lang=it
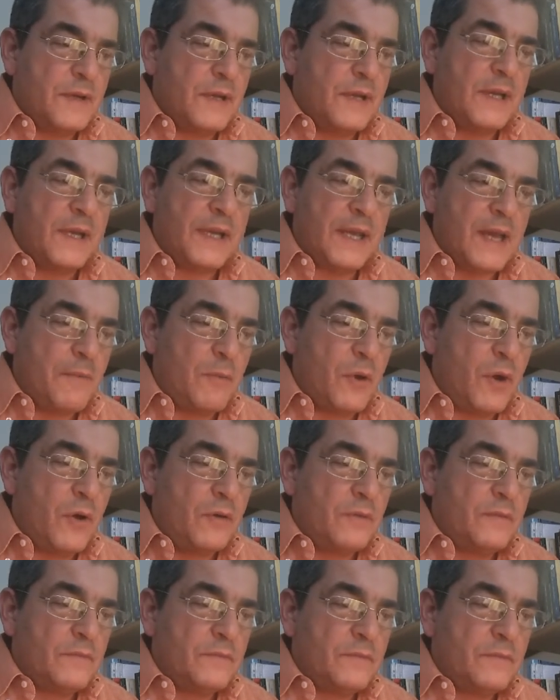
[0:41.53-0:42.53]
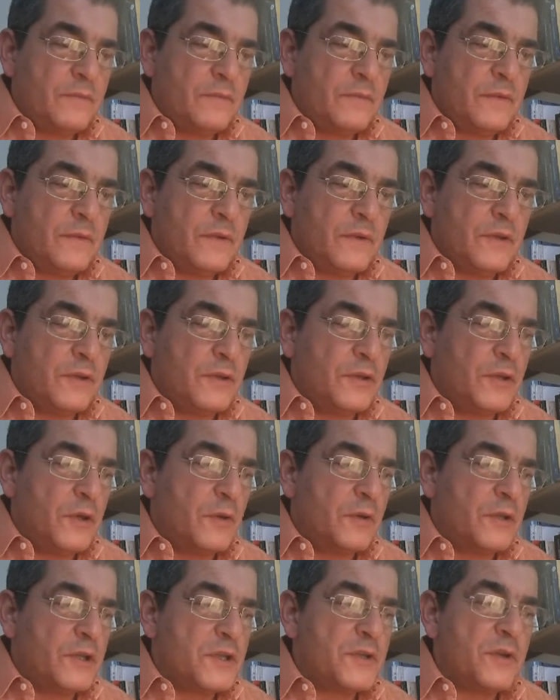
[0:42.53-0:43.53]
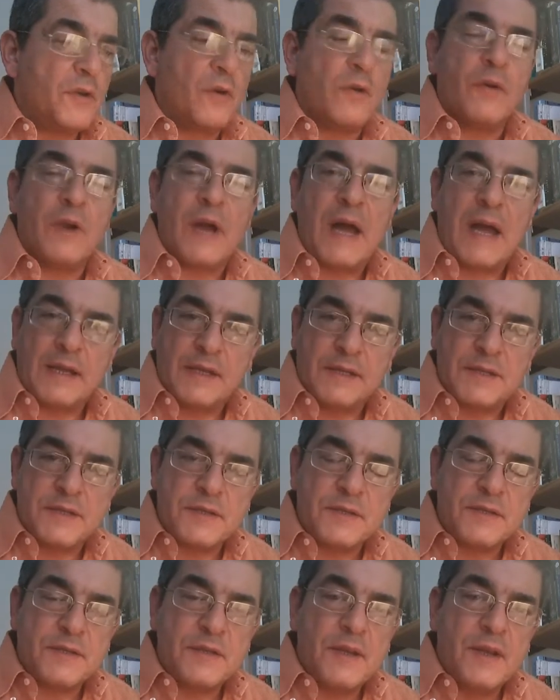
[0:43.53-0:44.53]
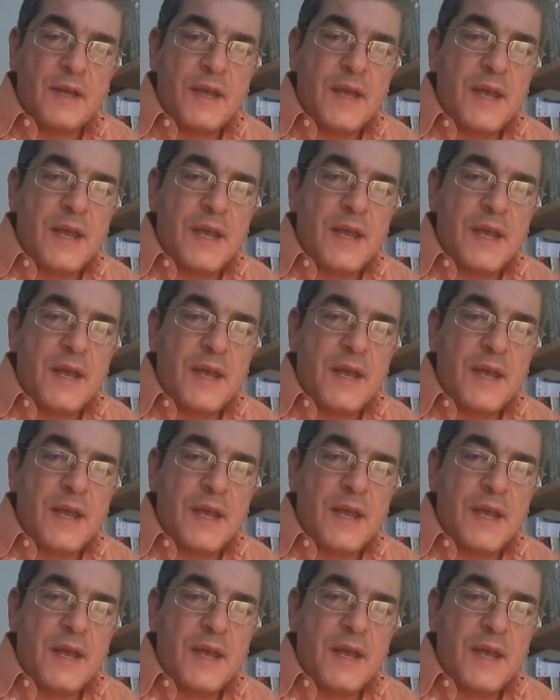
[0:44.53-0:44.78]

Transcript: Li chiamò Dionisiocolaches.